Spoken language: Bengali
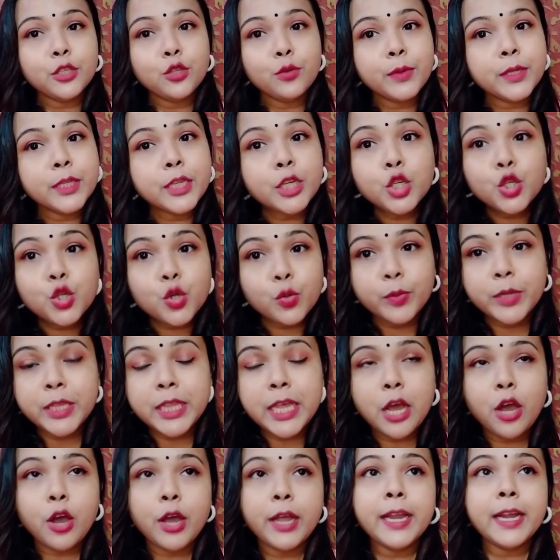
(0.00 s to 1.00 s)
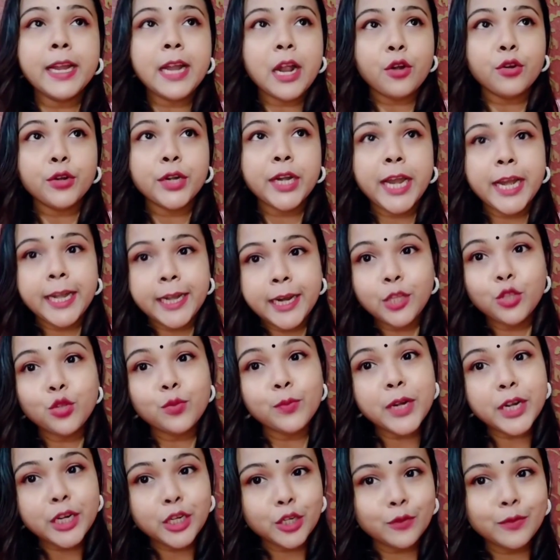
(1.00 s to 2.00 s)
যাতে তোমাদের সুবিধা হয় কারণ এটাই
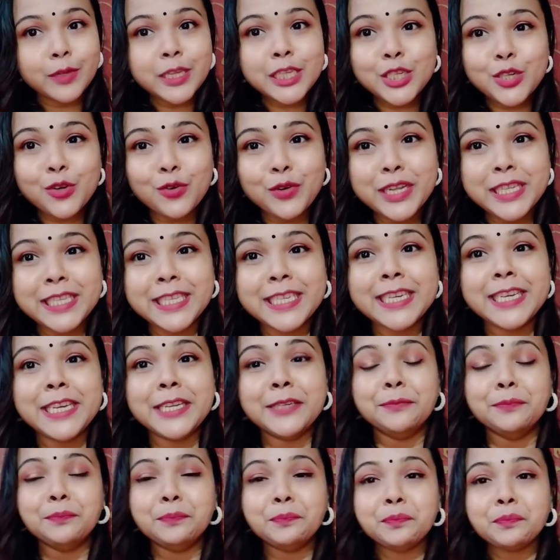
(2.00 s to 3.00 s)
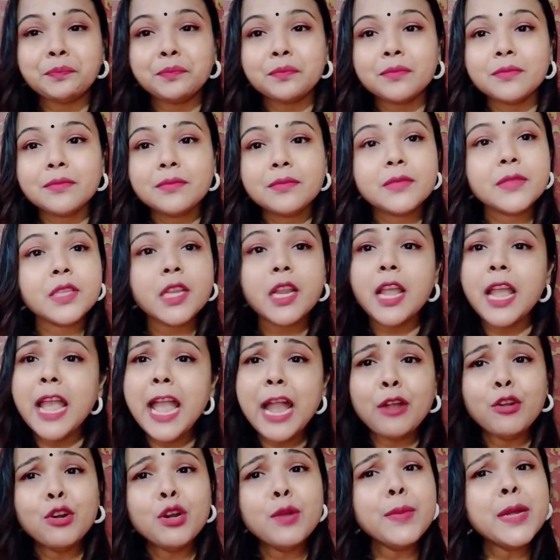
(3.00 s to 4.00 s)
তোমরা রিকোয়েস্ট করেছিলে
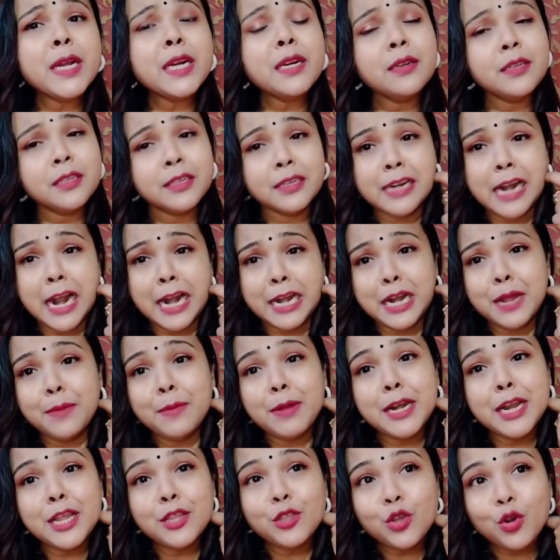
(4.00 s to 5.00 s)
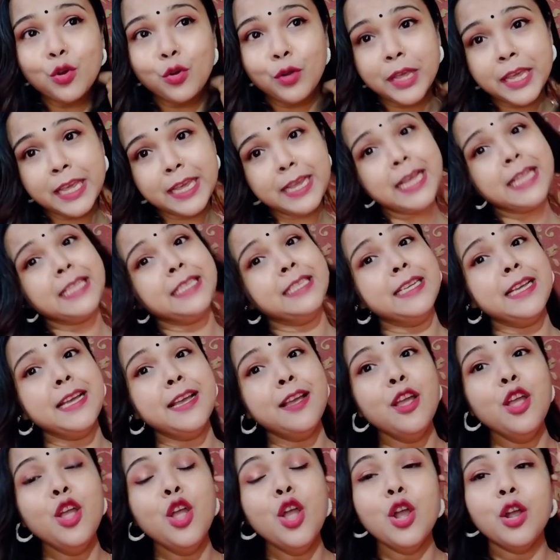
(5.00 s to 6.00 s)
এখন আমার রান্না বান্না তো হয়ে গেছে
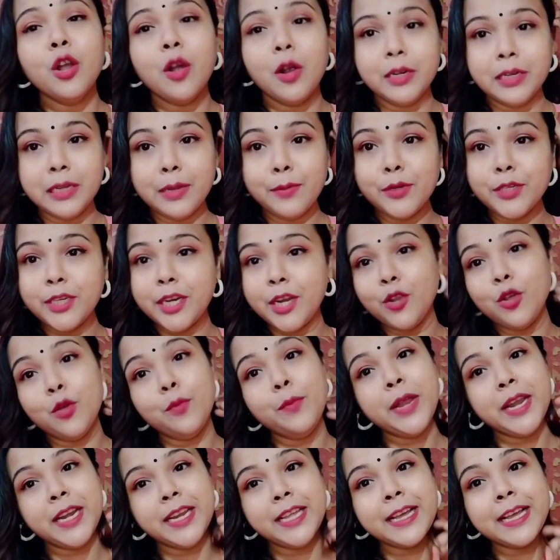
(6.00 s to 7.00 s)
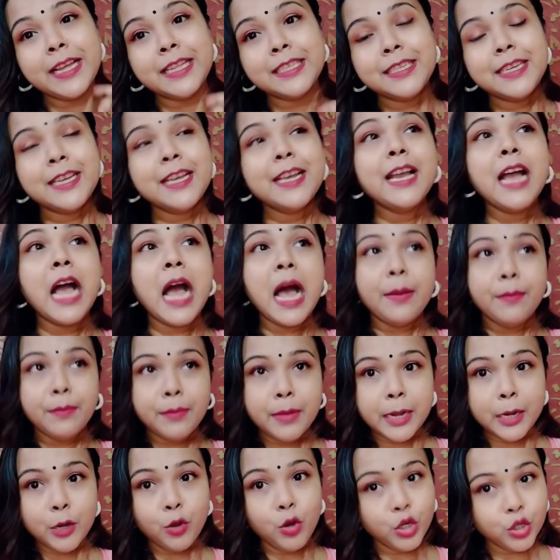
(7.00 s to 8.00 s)
মশাইও বেরিয়ে গেছে
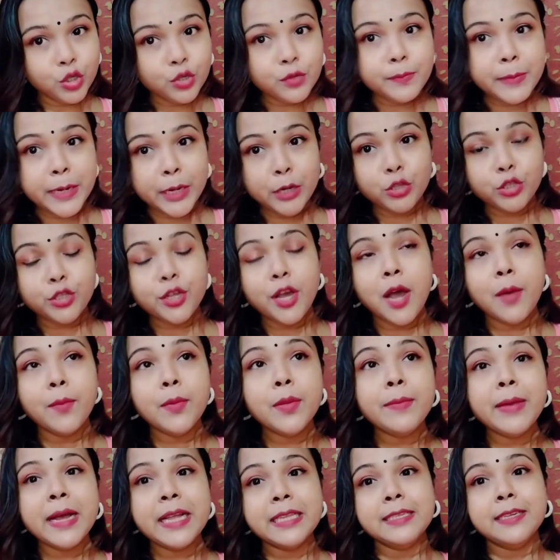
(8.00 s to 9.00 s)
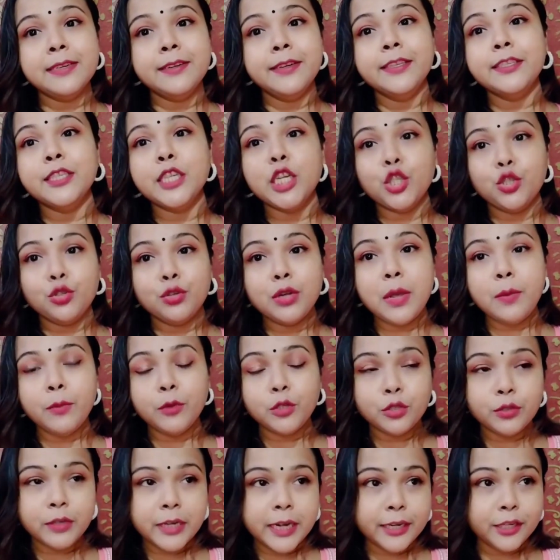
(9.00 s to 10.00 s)
আমাকেও একটু বেরোতে হবে বাজারে সেজন্য
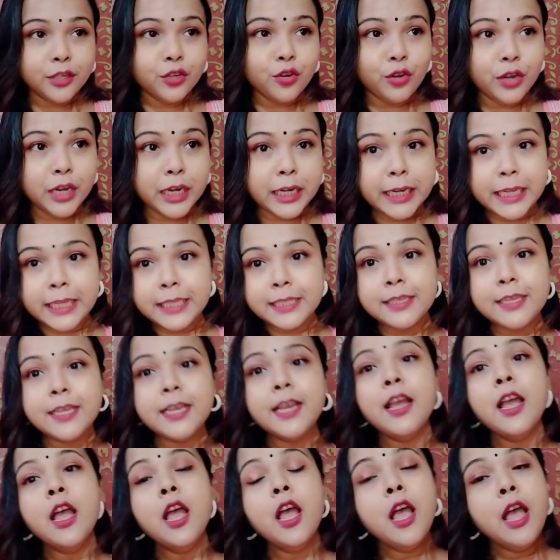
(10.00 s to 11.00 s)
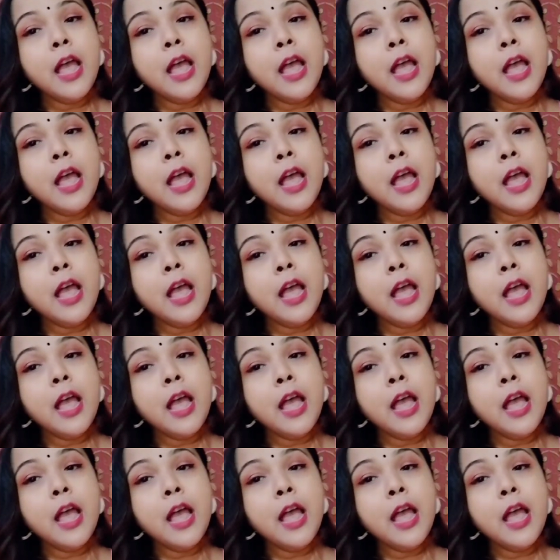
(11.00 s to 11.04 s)
আমি একটু রেডিও হয়ে নিয়েছি